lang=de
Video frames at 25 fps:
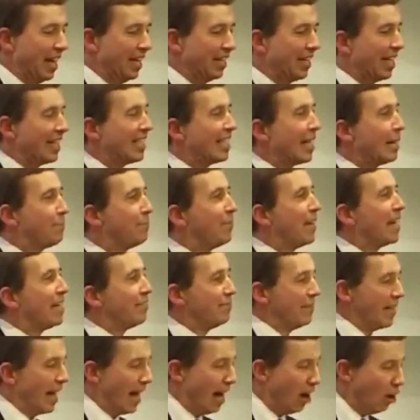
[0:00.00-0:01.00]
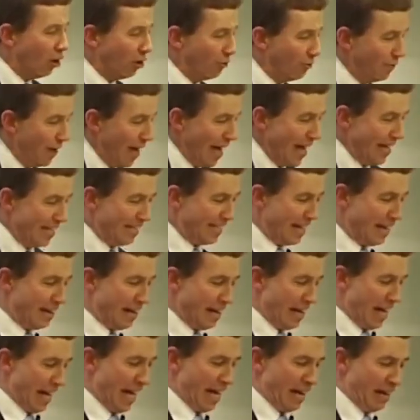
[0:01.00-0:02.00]
Deshalb werden wir auch
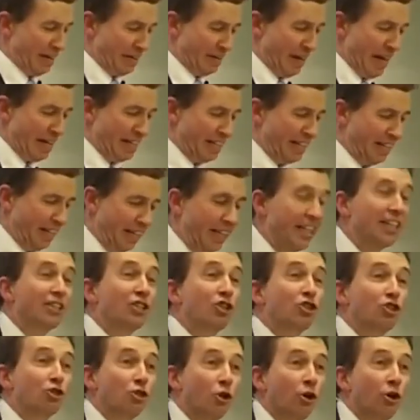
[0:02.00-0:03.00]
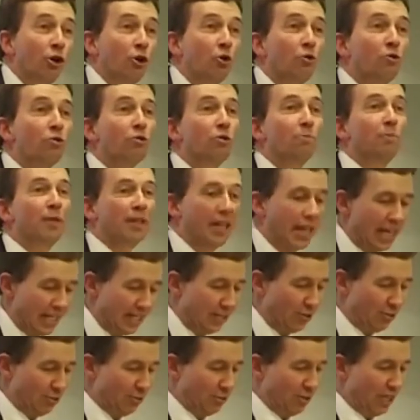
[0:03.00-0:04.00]
weiter e-, e-, eine geregelte Steuerung und
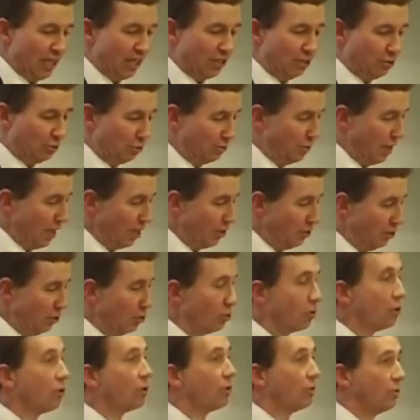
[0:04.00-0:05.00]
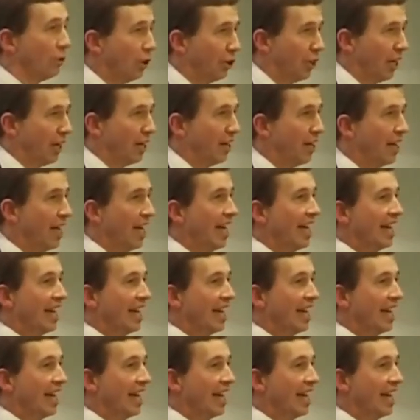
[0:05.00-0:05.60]
Begrenzung der Zuwanderung fordern.